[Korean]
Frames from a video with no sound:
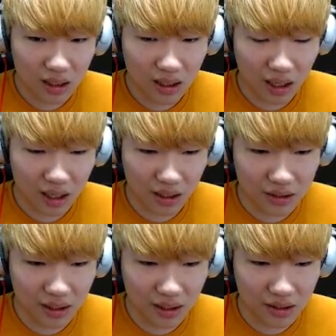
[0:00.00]
아
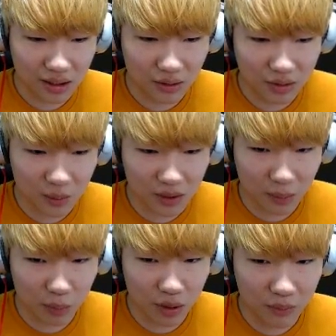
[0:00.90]
괜찮아 괜찮아 어차피 다
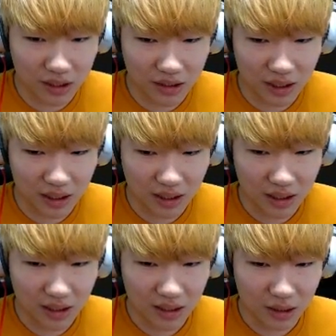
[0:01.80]
포함돼 있네
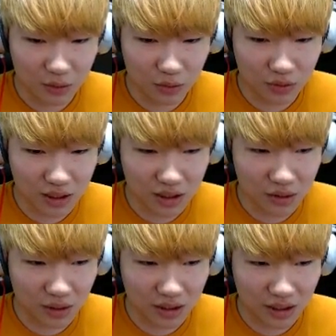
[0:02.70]
강도 9까지
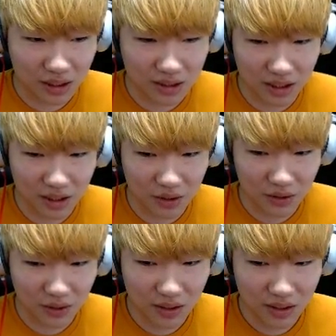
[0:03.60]
찍어야 되네 괜찮아요
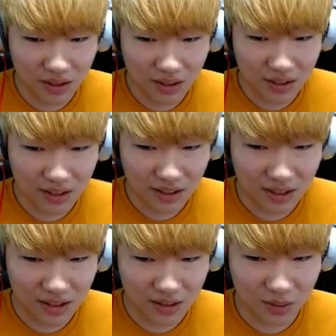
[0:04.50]

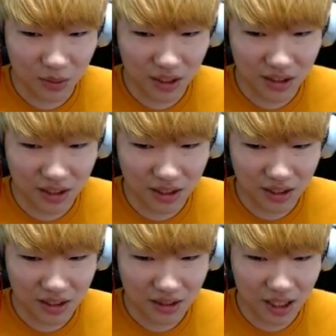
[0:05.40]
아 놀랬네
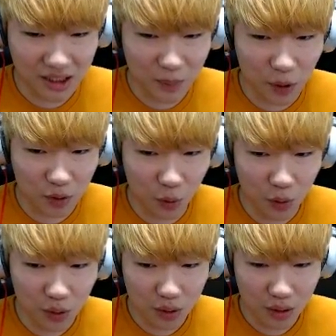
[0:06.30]
나이스 벽돌!